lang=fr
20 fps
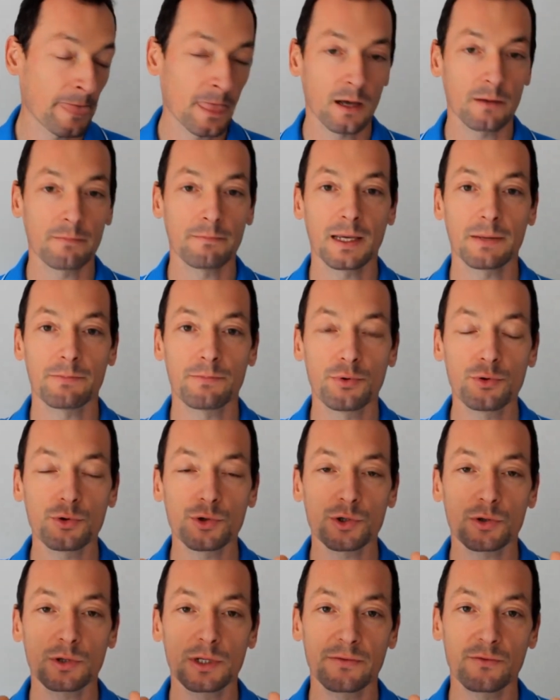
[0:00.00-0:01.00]
mais
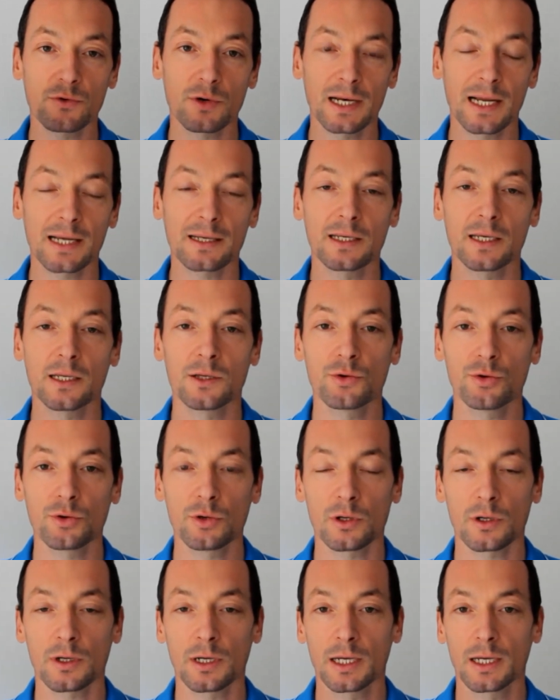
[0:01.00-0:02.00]
plus au niveau de
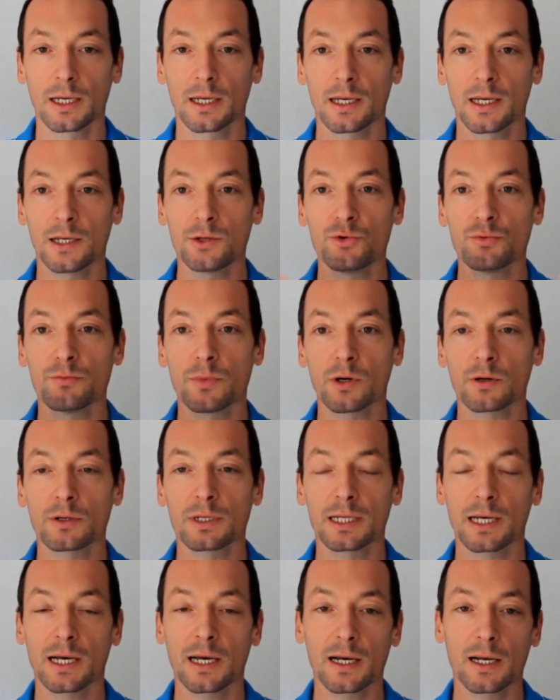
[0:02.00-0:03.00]
l'attitude et du
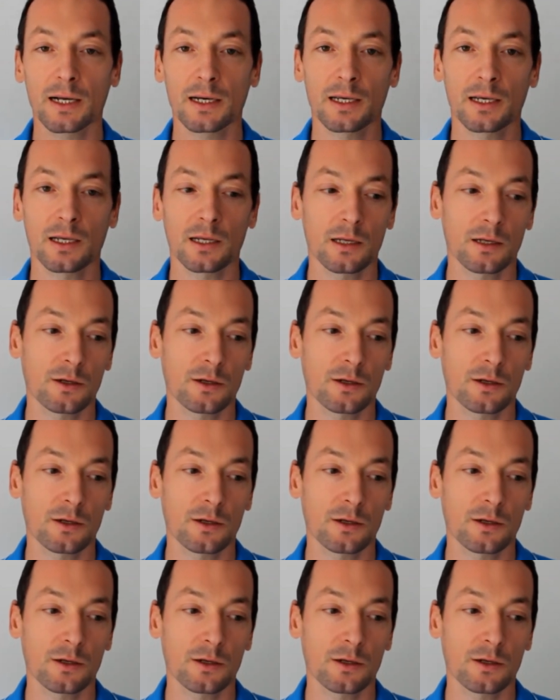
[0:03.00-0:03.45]
mental et